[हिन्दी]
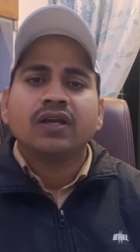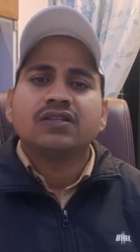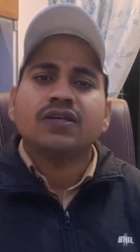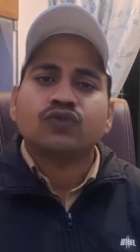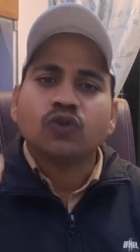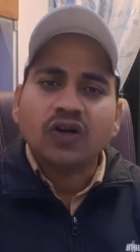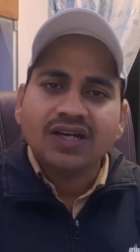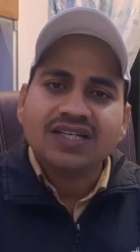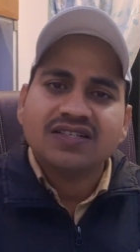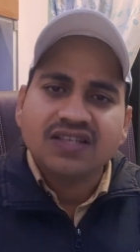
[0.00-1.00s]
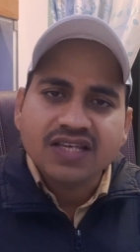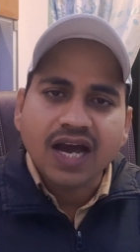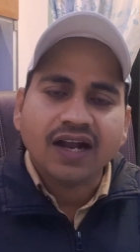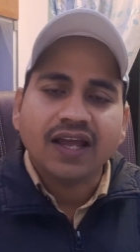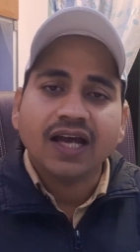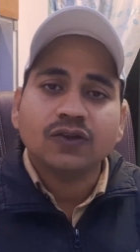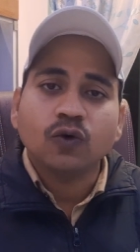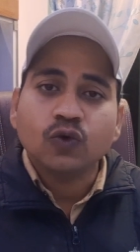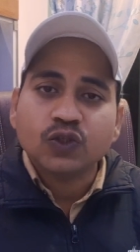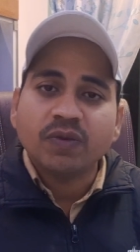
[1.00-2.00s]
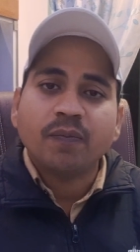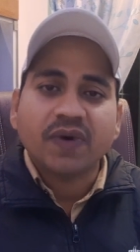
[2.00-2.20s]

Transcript: जब शॉर्ट लिस्ट किया गया तो उसमें